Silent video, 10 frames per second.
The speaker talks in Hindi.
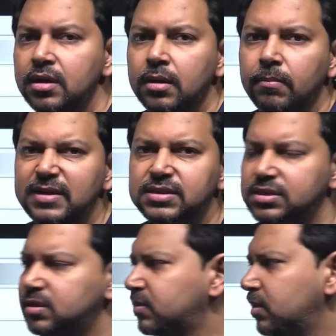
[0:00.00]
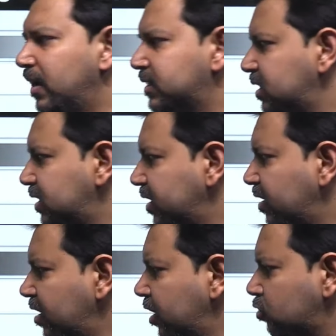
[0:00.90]
मास सिस्टम की बात की गई
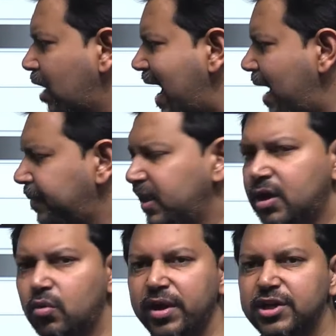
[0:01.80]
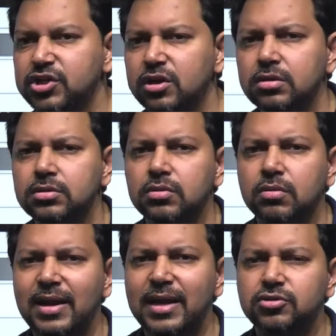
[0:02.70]
तो आप इक्वेशन
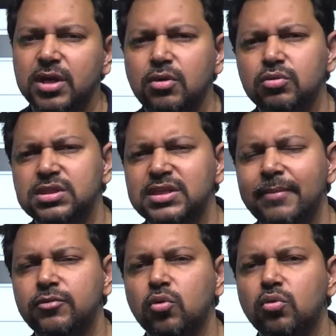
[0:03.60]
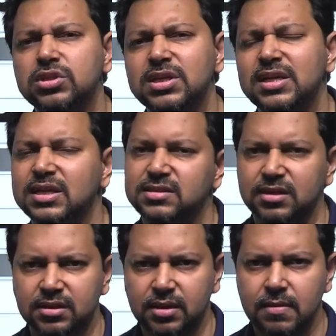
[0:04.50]
वाला जो है उससे आप दो क्वेश्चन कर
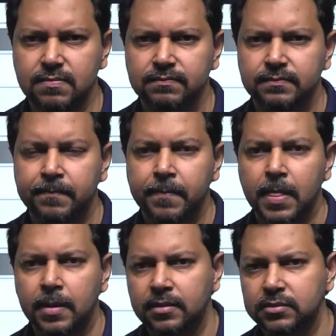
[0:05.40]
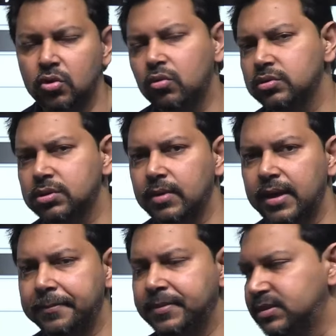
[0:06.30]
सकते हैं दो क्वेश्चन वहाँ
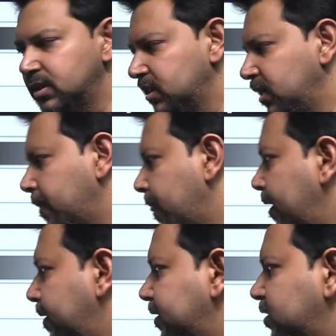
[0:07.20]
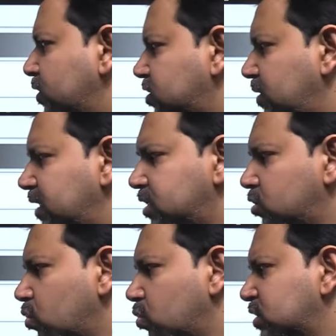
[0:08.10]
आप कर सकते हैं इक्वेशन वाले से
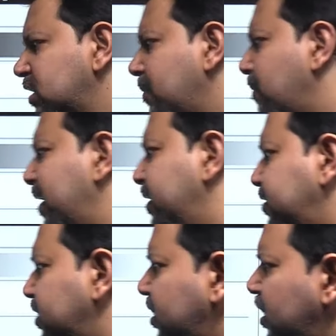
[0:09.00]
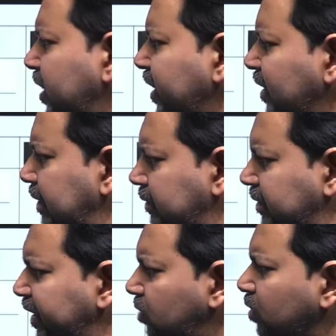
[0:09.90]
दो क्वेश्चन आप मान लीजिए
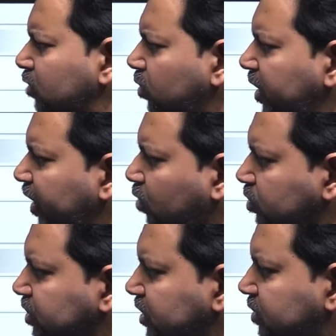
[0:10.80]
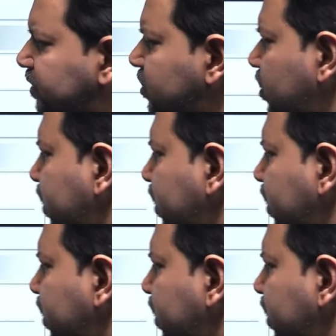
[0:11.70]
नहीं हुआ तो एक क्वेश्चन इसमें से और एक